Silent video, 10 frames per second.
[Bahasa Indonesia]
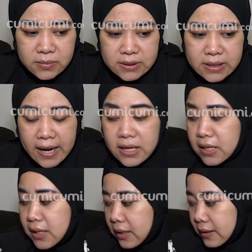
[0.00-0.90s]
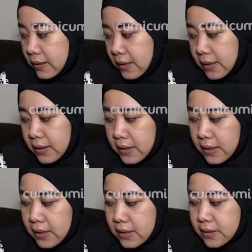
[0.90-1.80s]
saya dengar
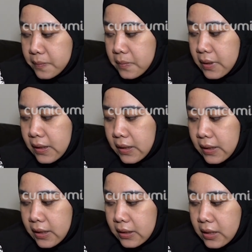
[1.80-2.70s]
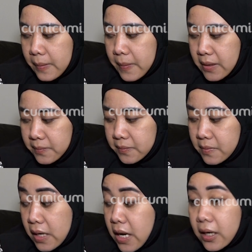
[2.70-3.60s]
uh, eh, sempat apa
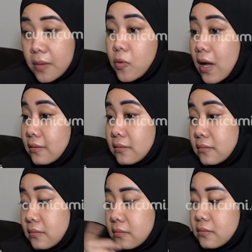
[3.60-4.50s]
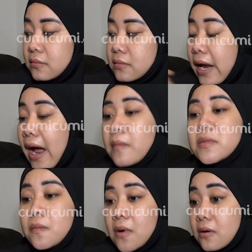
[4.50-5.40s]
banyak ribuan DM
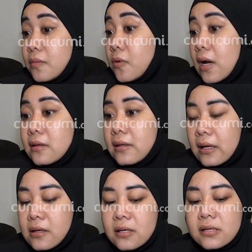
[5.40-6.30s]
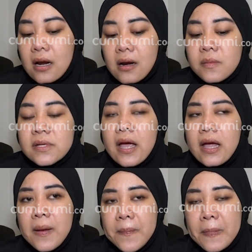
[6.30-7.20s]
sama ribuan tag di Instagram
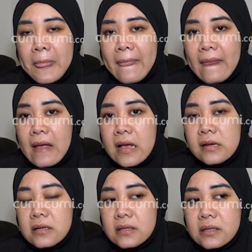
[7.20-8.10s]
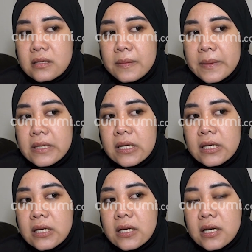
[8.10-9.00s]
saya sempat
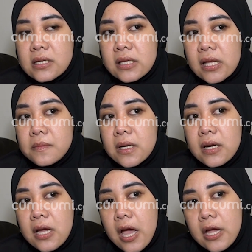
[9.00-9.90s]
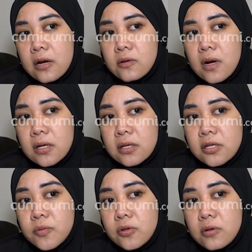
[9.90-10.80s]
dengar statement dia yang uang
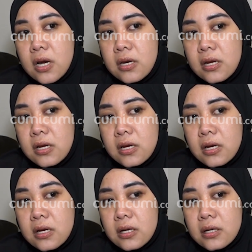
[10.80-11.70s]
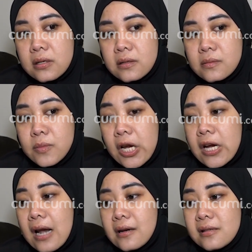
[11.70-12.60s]
tersebut udah
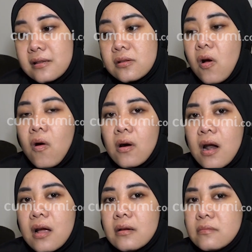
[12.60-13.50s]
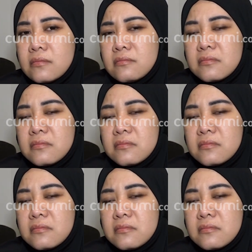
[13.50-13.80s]
diberikan ke seseorang